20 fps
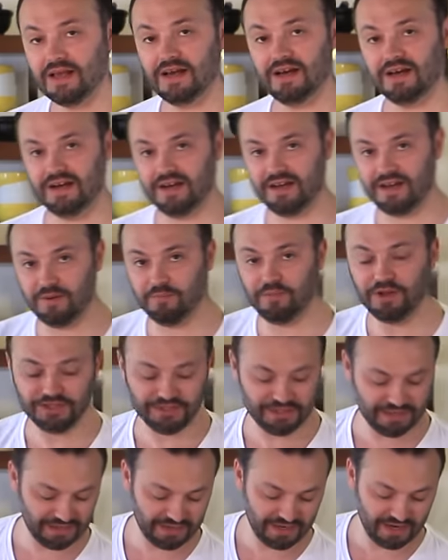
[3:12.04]
а
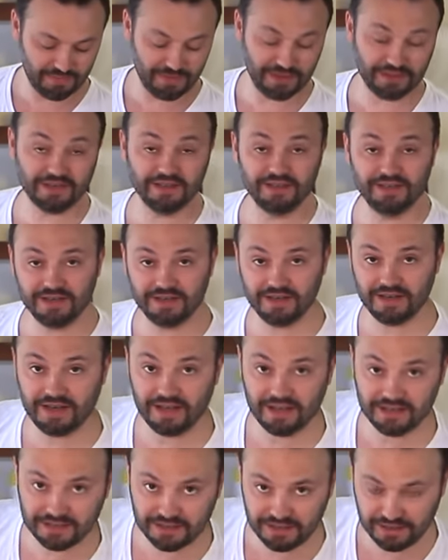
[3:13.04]
обалденный аромат коньяка
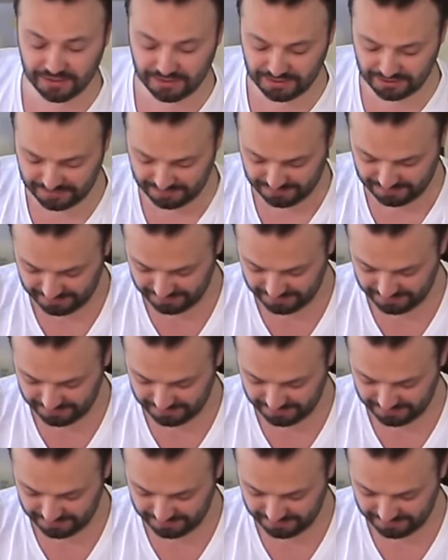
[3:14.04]
останется.